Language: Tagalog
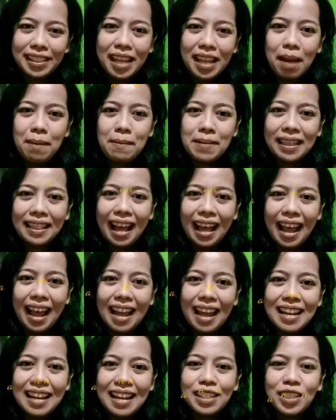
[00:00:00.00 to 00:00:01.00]
dito sa aming
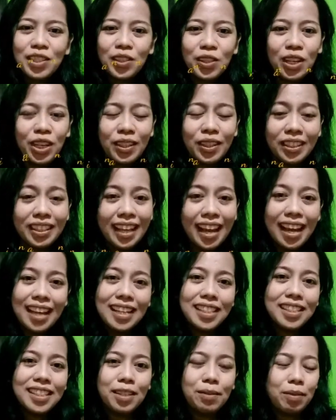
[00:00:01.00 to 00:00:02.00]
tahanan. So, ngayon
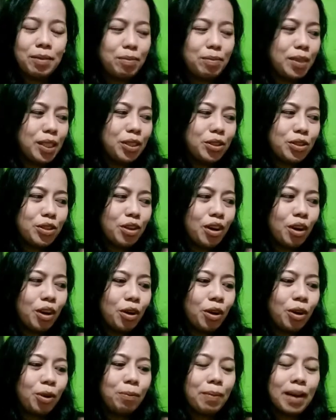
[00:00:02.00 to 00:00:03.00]
guys, nag-video
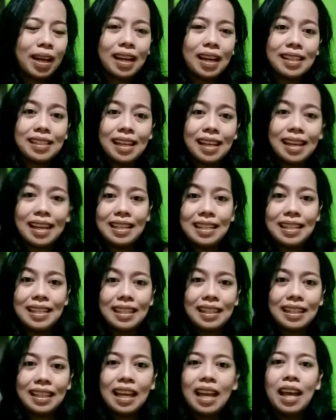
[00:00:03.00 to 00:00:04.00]
ako para sa
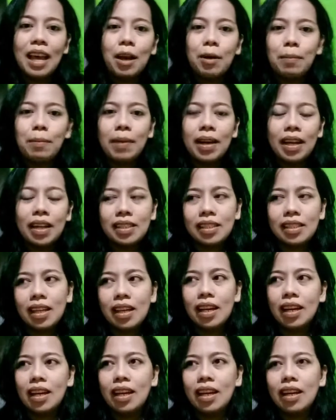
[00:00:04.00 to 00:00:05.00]
edit, para
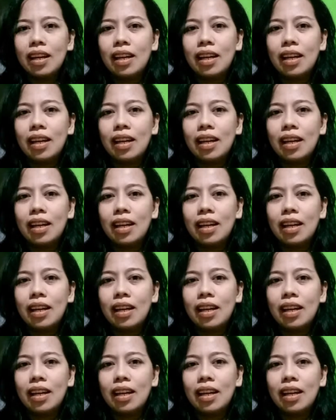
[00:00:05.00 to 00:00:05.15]
sa